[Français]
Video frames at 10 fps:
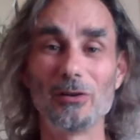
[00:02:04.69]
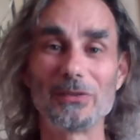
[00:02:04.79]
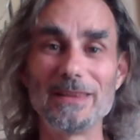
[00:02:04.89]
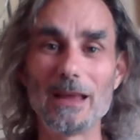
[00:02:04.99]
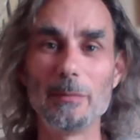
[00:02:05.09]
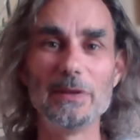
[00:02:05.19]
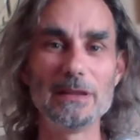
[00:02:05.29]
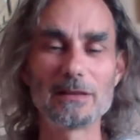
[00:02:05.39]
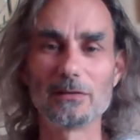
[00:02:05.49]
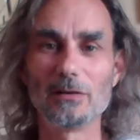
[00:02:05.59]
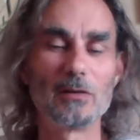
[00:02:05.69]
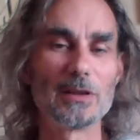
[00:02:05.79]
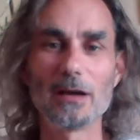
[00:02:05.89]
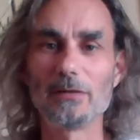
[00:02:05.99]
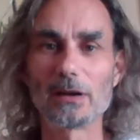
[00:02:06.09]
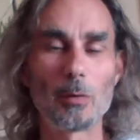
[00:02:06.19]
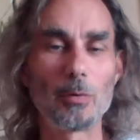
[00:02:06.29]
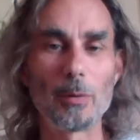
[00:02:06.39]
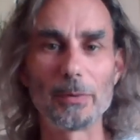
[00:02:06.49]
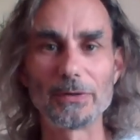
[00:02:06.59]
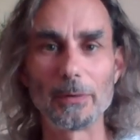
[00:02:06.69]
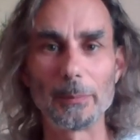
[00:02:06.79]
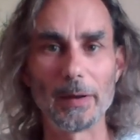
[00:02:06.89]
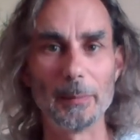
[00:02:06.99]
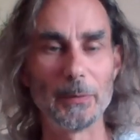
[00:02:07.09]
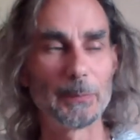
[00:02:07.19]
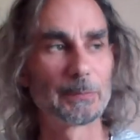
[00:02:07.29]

dynamique en lien avec leur propre tempérament.